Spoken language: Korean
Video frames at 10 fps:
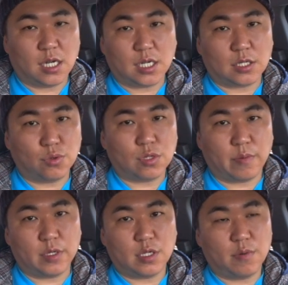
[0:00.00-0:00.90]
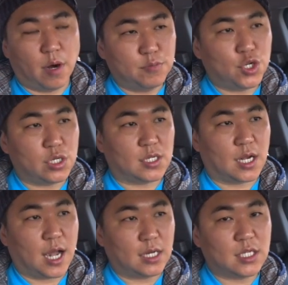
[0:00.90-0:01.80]
작동되면서 멈춰
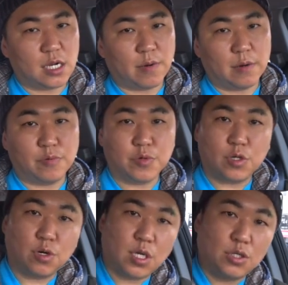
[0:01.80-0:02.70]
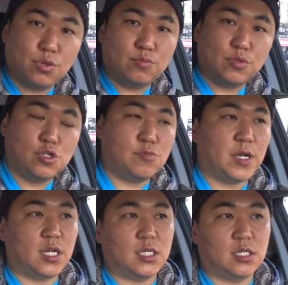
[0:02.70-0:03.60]
있다가 악셀을 밟으면 이렇게 좀
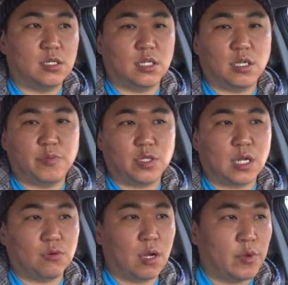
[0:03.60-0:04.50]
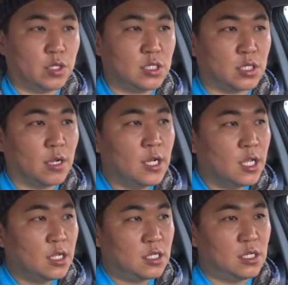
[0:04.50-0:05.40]
출발하는 그런 느낌이었다고 하면은
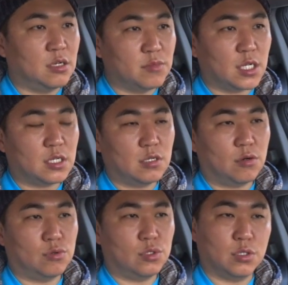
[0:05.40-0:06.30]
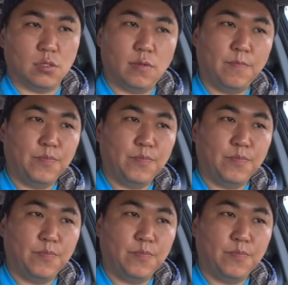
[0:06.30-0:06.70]
지금 같은 경우는